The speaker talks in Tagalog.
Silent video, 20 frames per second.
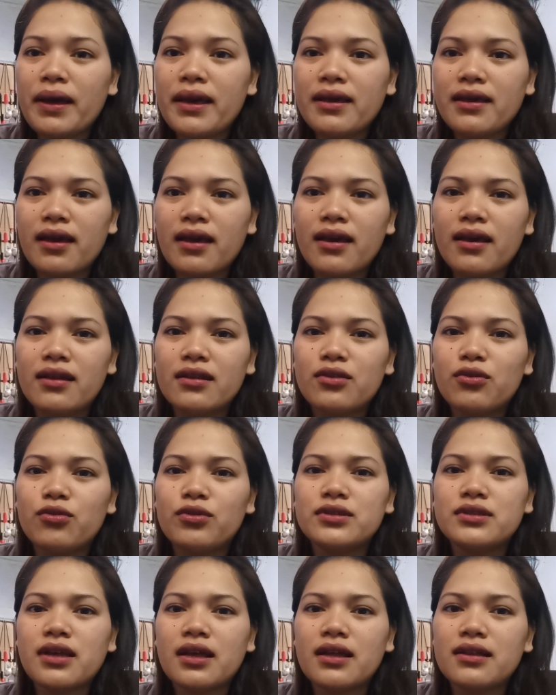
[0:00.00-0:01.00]
mahigit
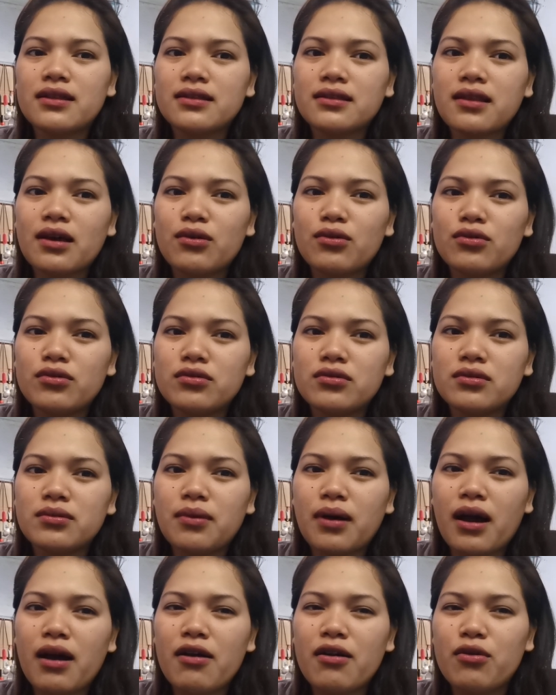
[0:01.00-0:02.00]
o isang taon
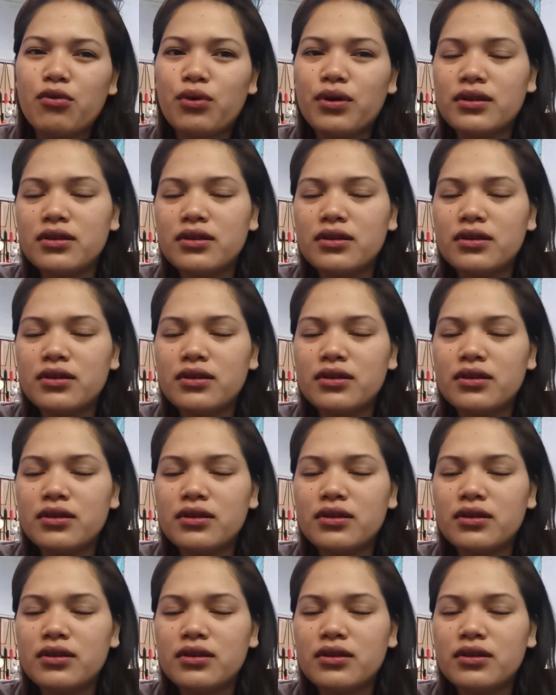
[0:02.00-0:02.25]
mga